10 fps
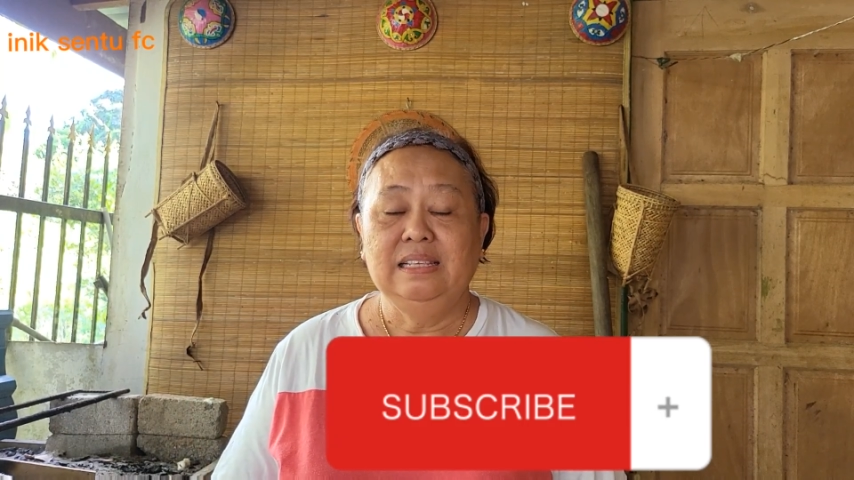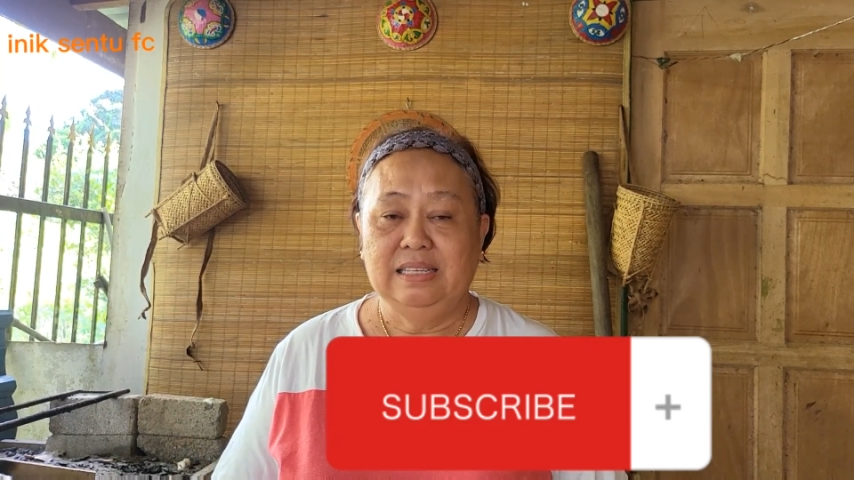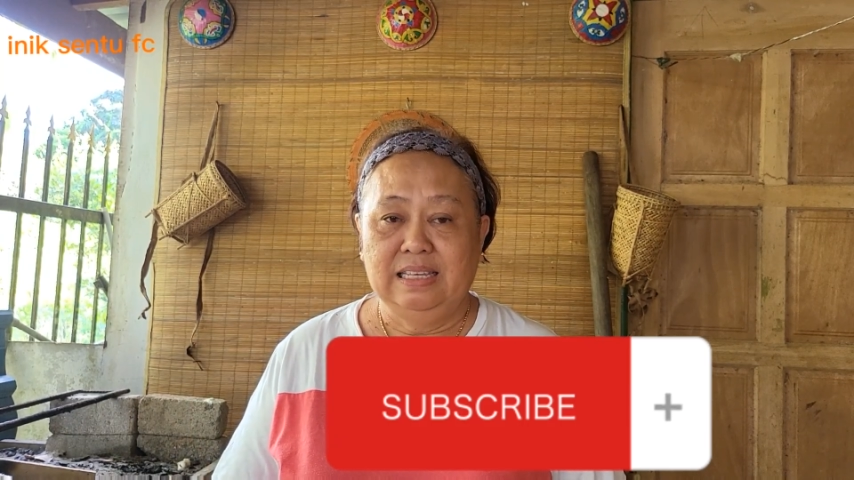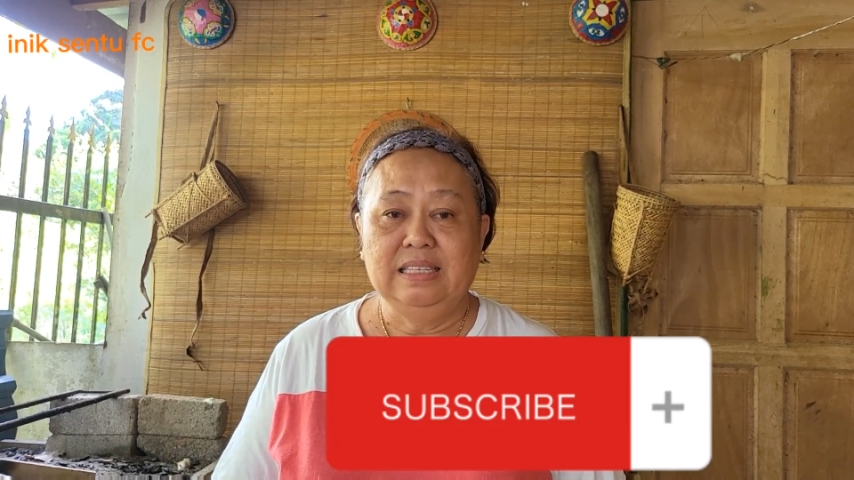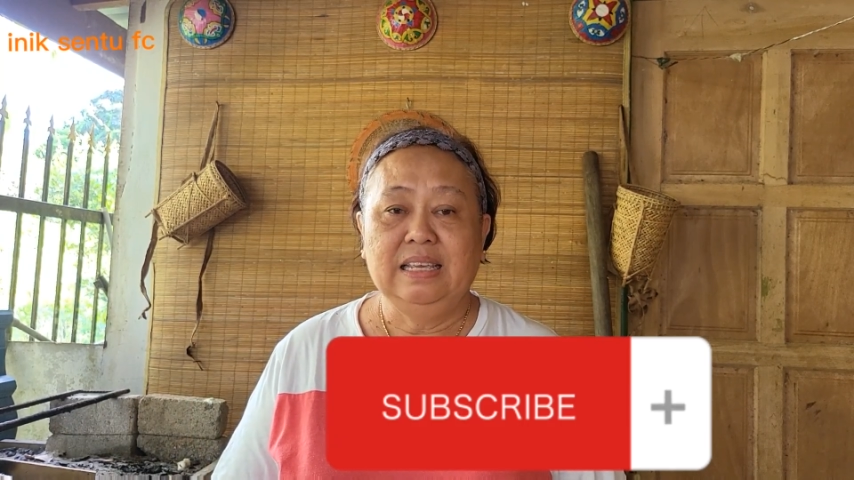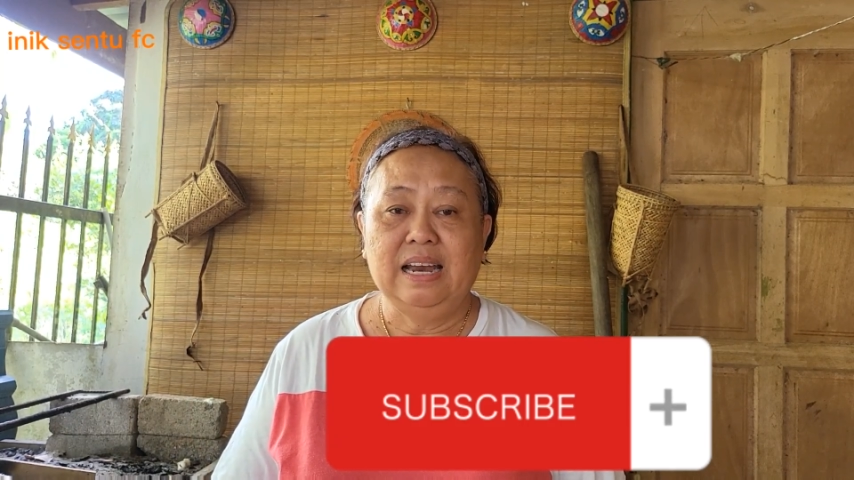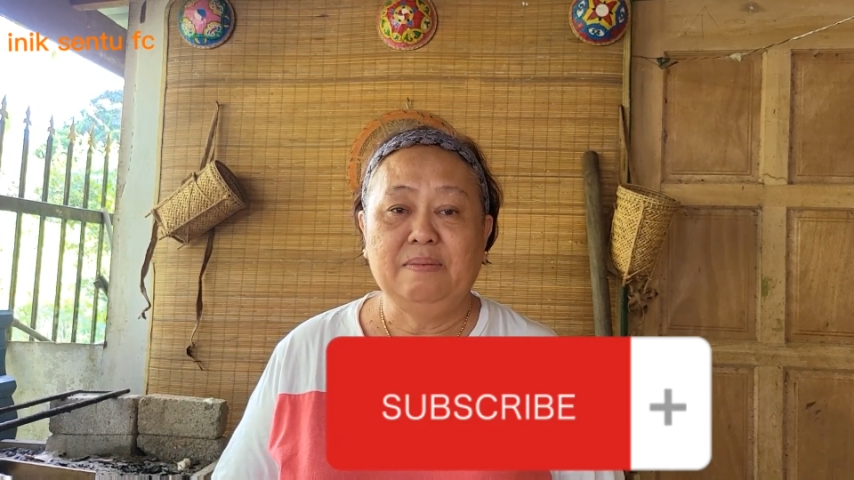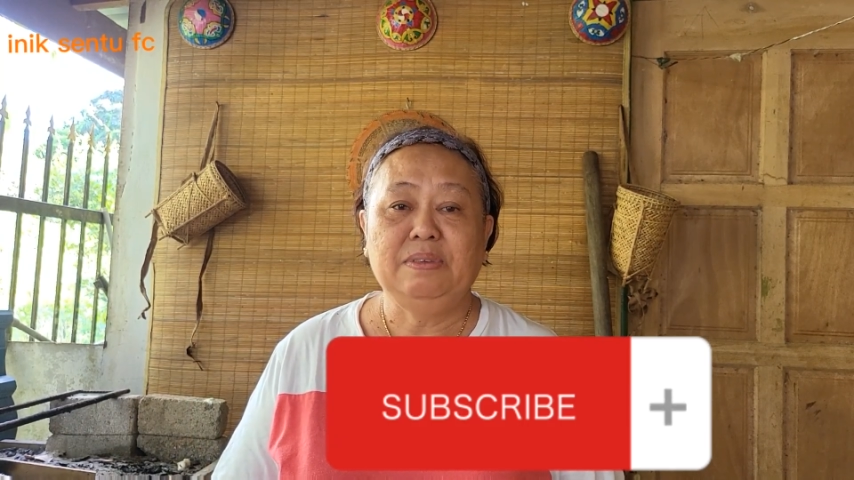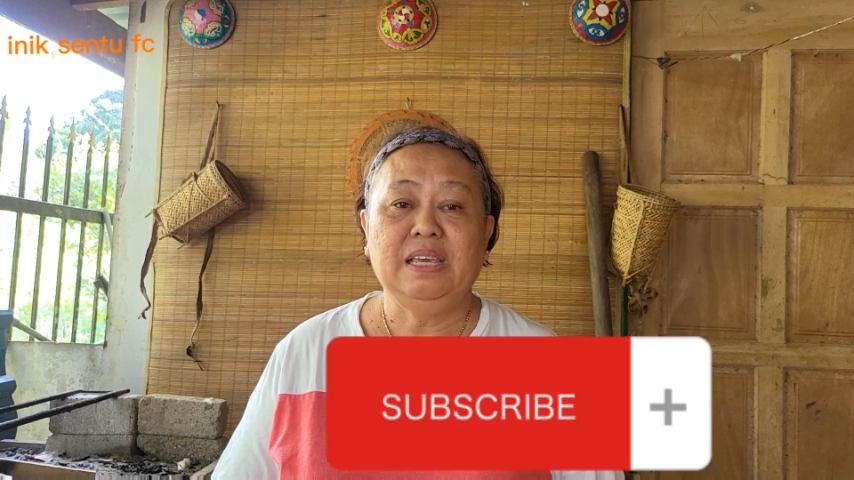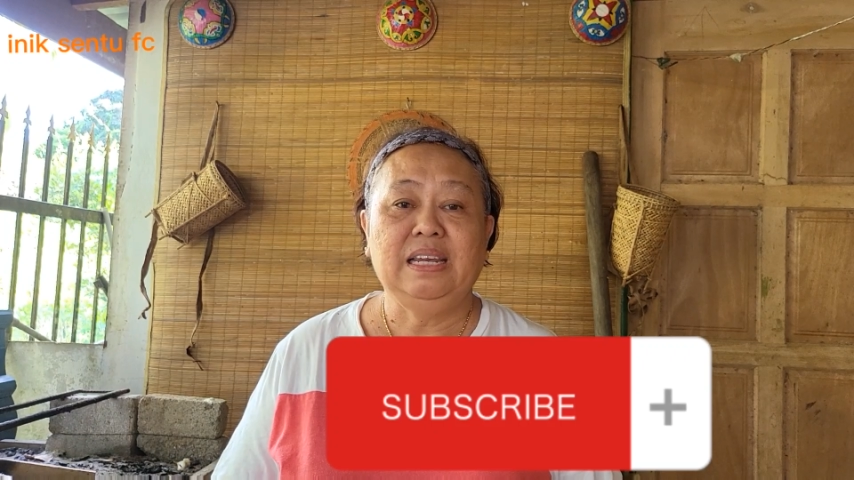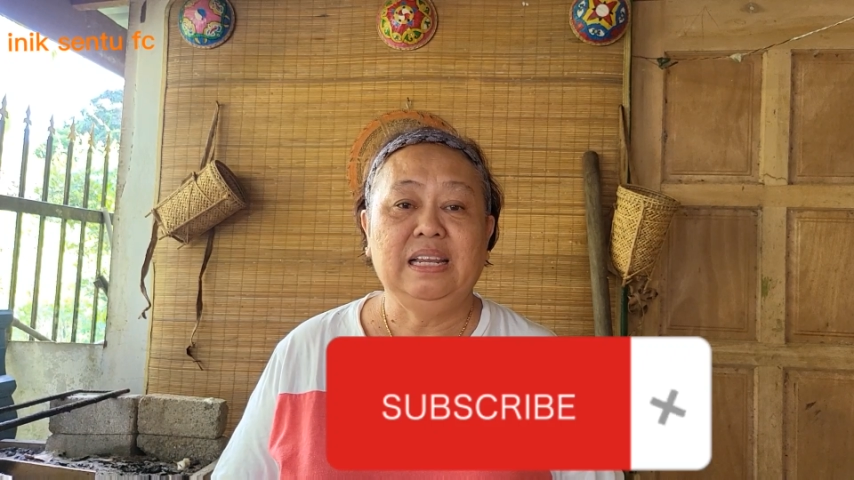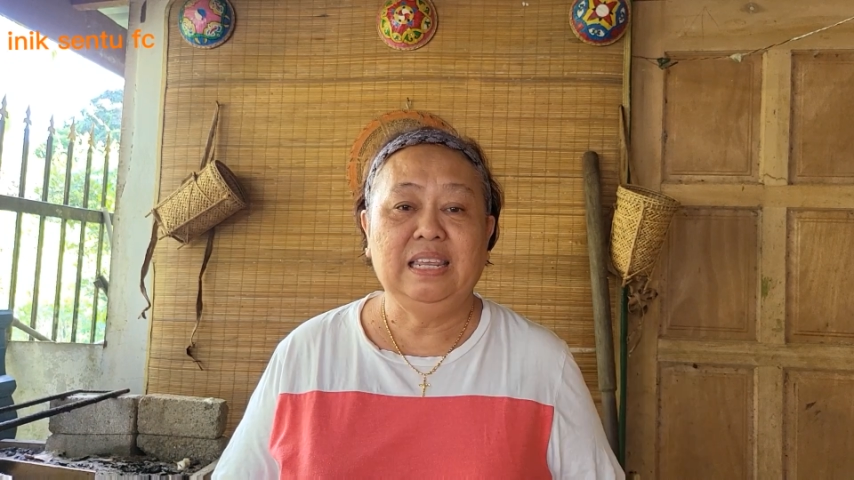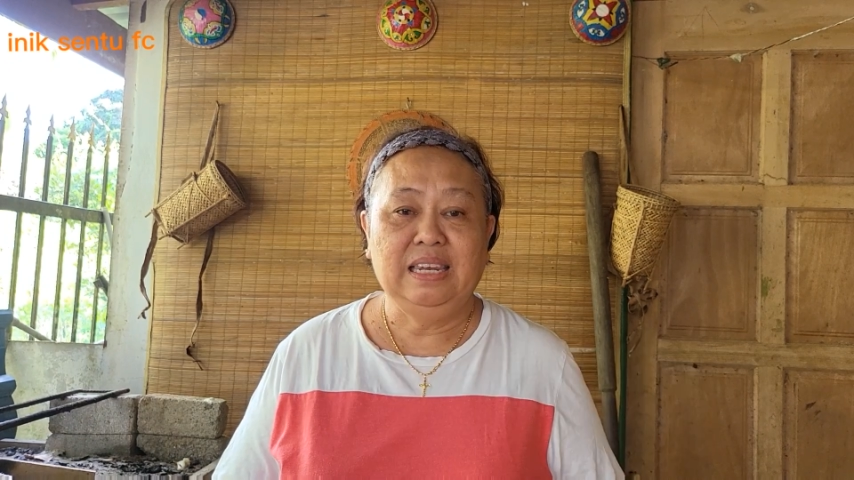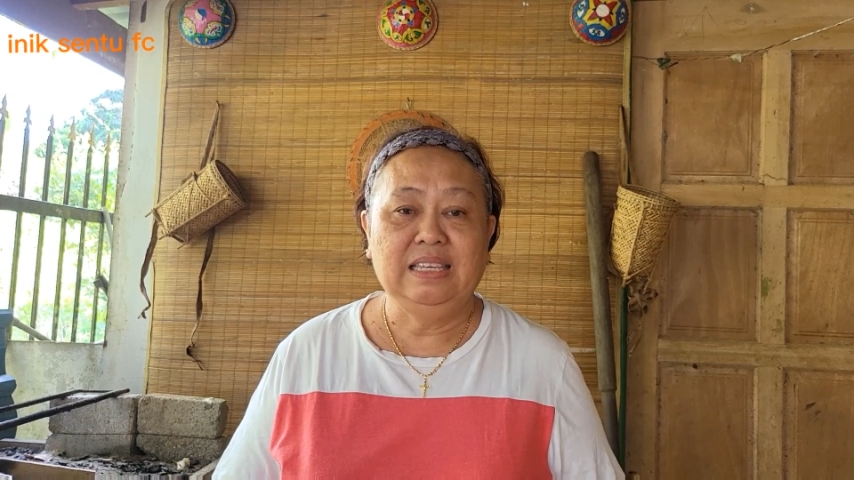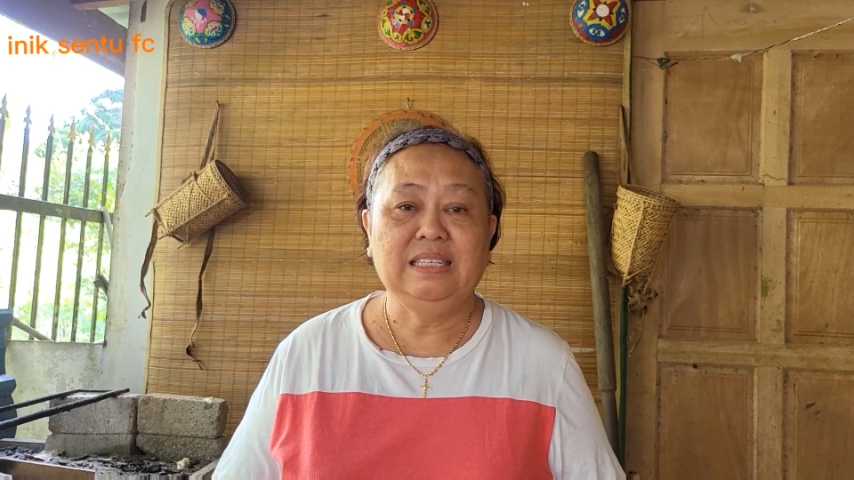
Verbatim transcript: subscribe channel ini